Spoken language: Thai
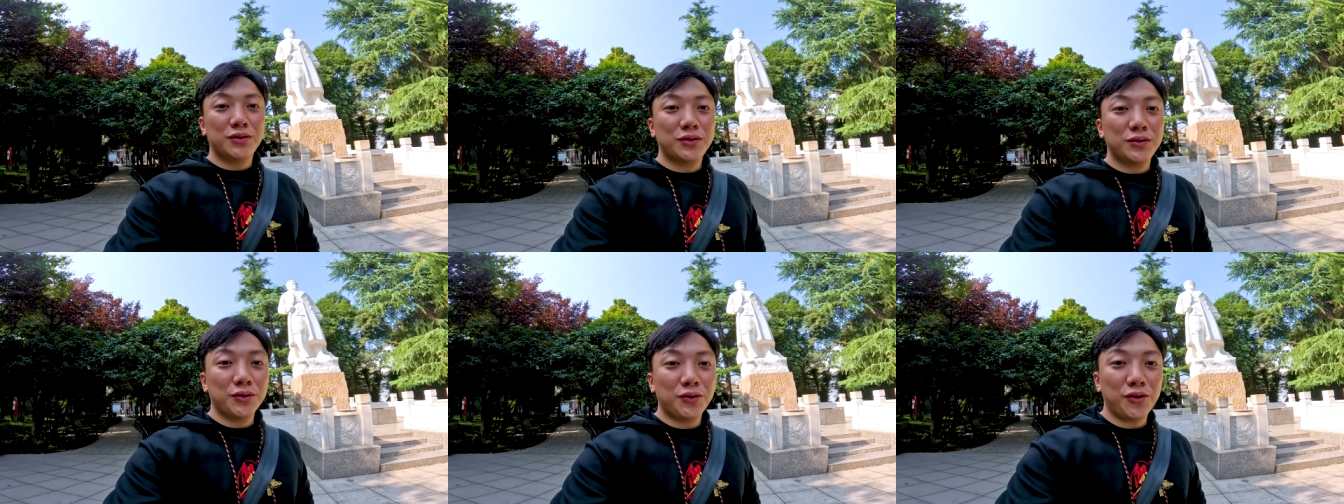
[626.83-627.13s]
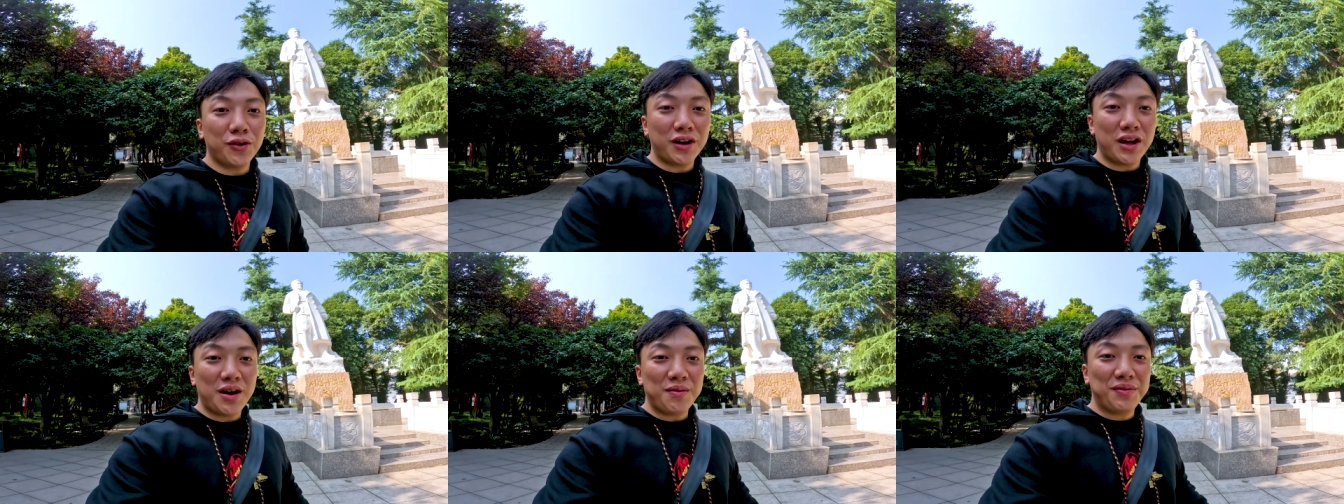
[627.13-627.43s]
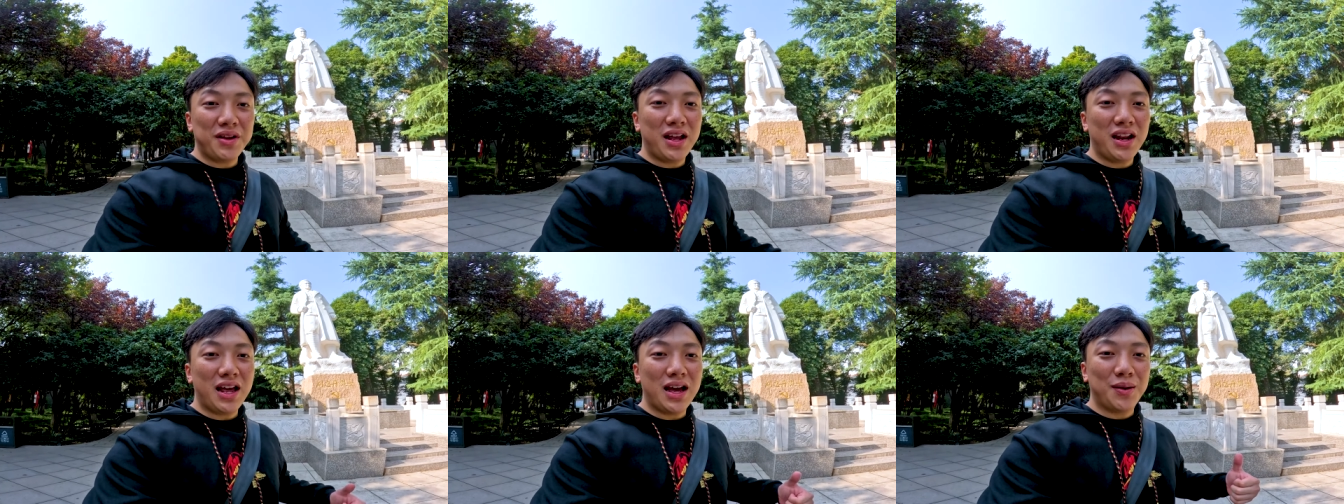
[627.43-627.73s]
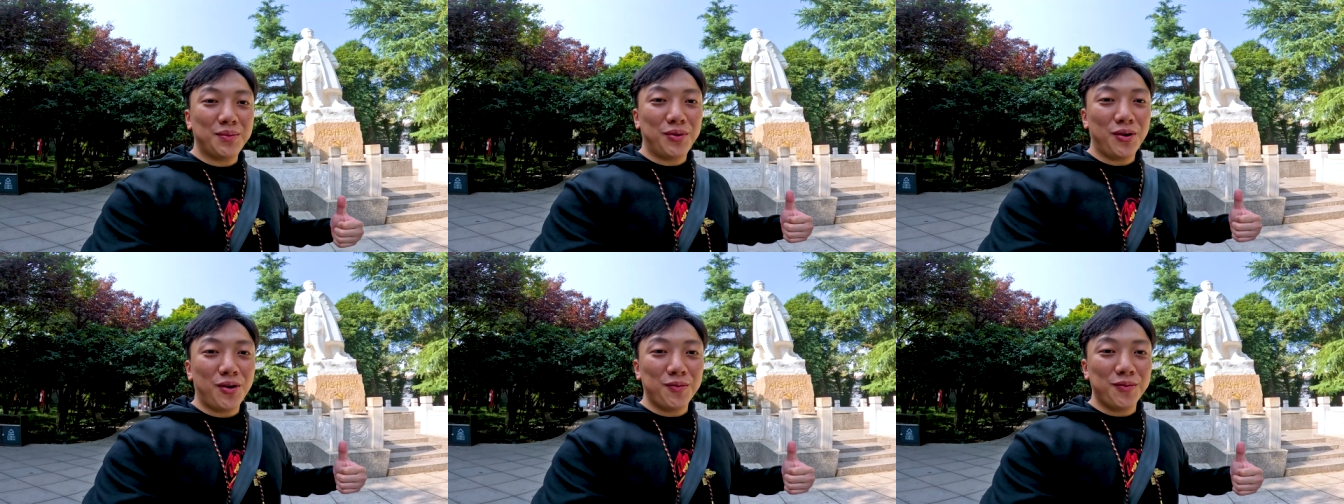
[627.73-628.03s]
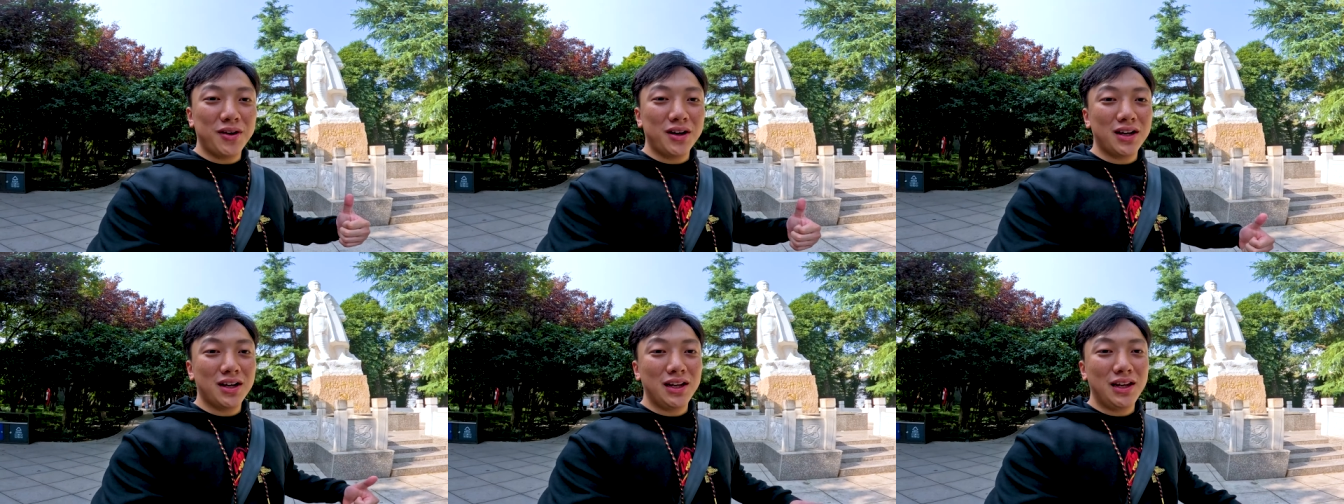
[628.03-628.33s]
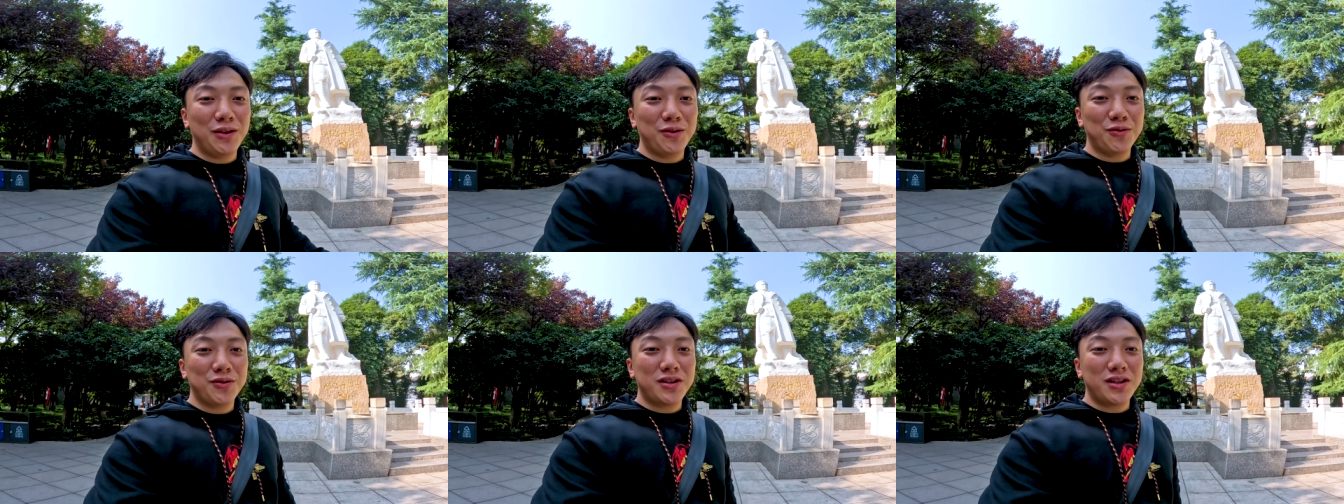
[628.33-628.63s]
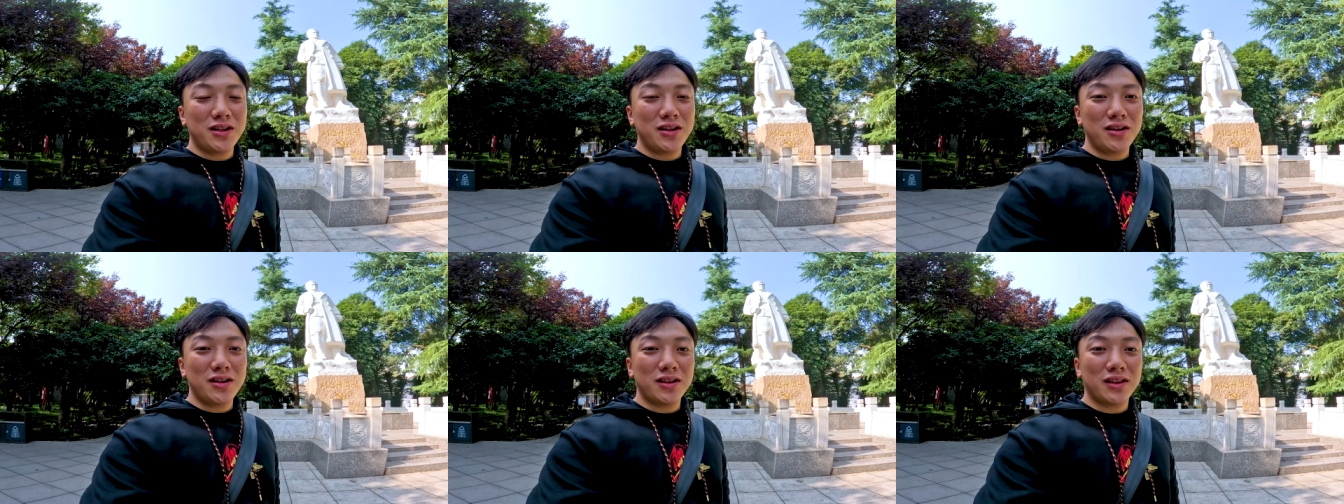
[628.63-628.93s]
ทุกคนครับด้านหลังผมก็คือหลิว
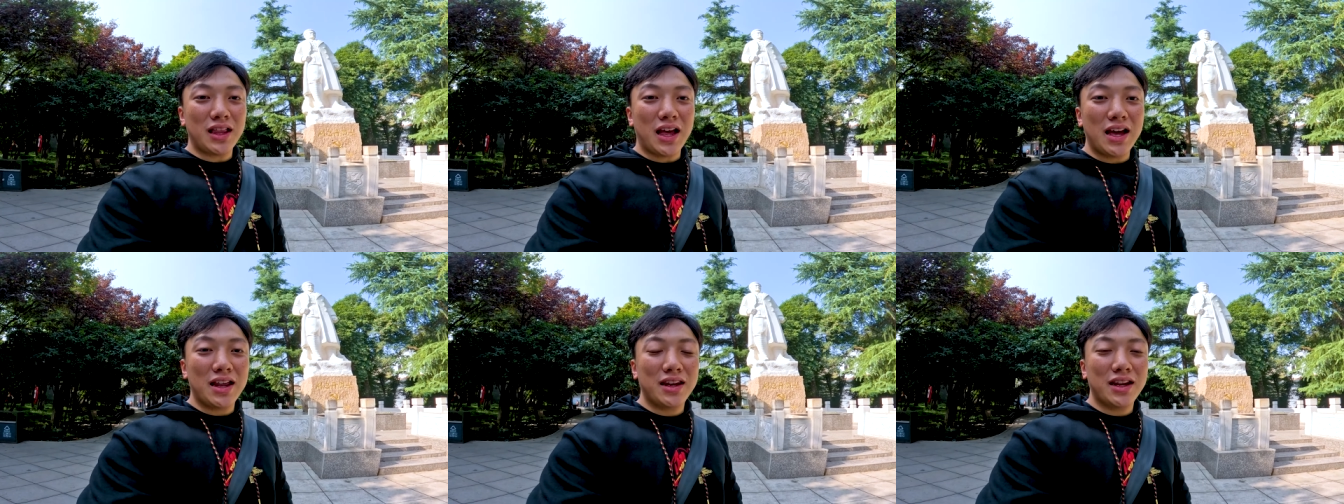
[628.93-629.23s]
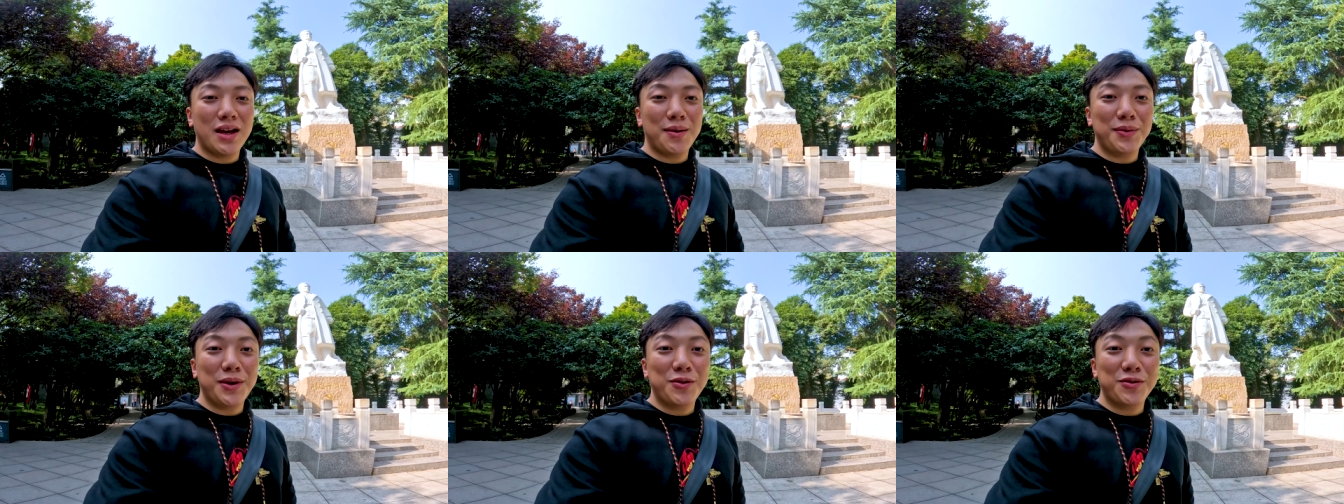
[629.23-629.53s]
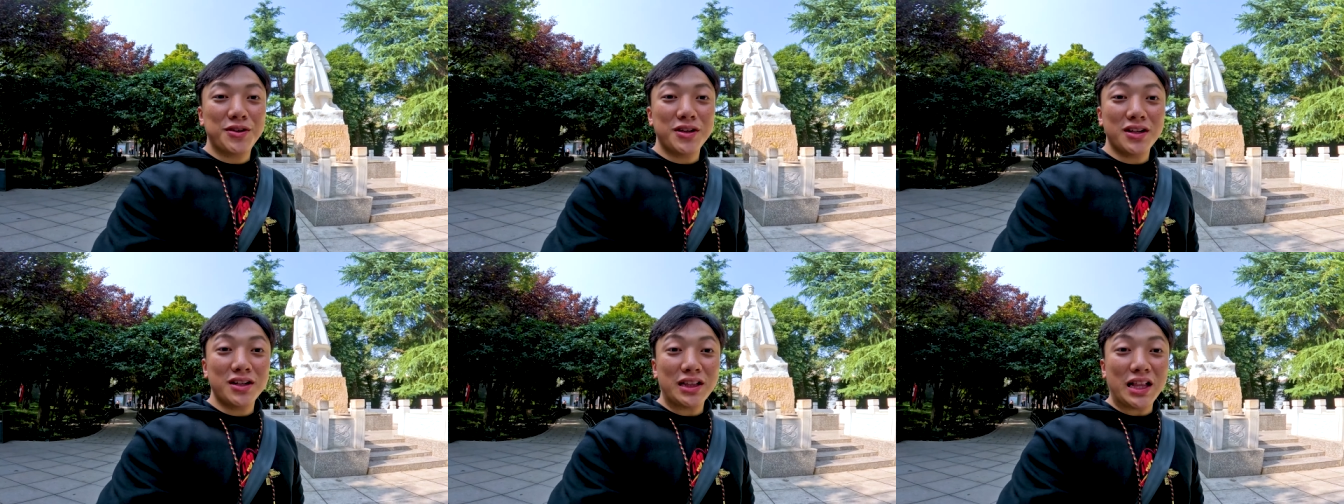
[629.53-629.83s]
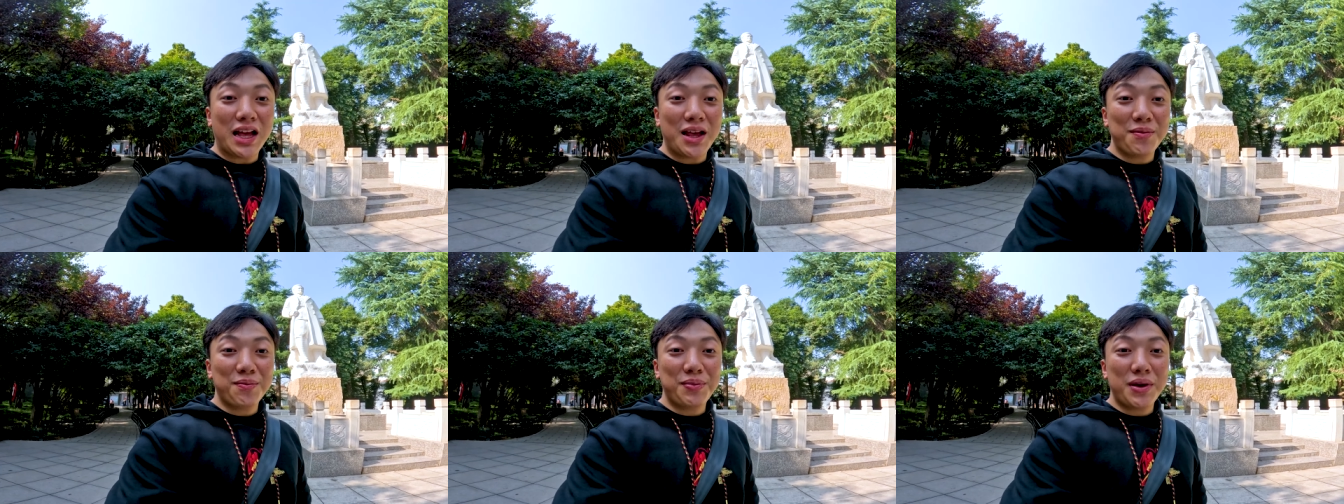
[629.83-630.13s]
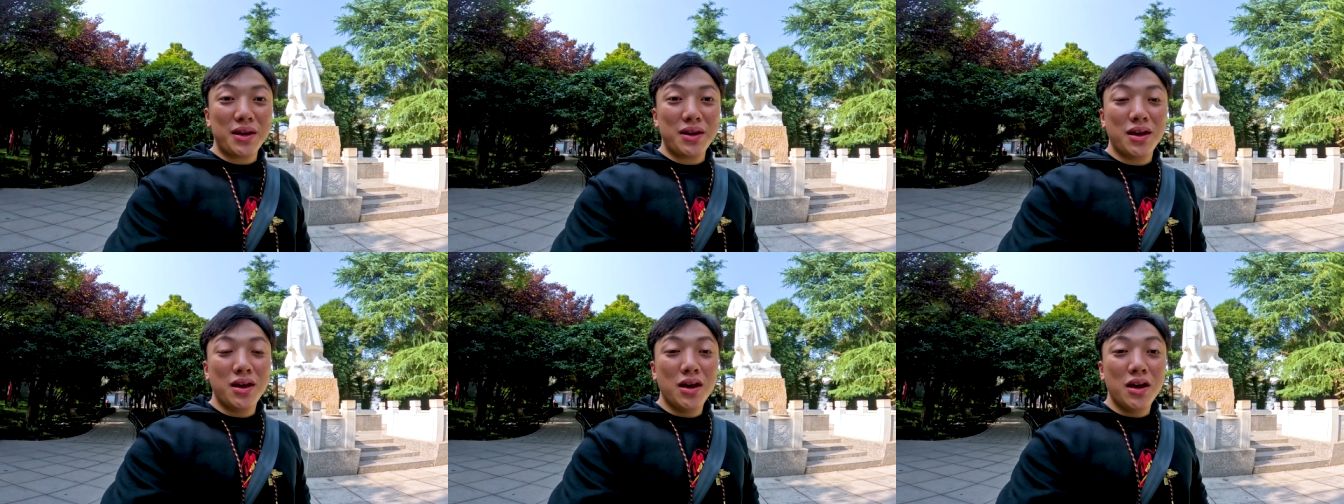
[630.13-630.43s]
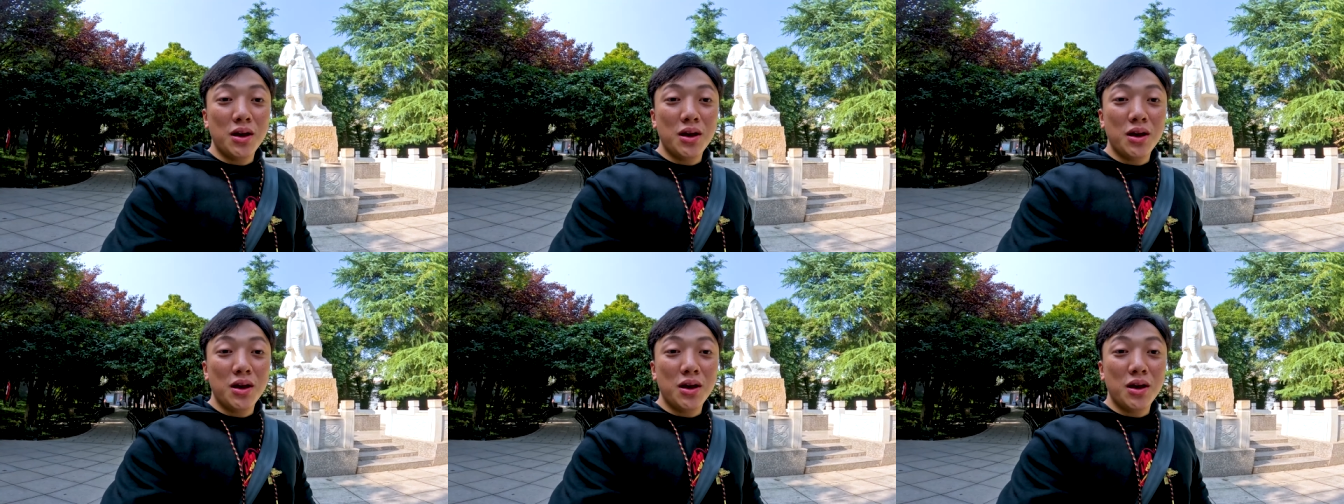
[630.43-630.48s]
จื้อตันครับหลิวจื้อตันเป็น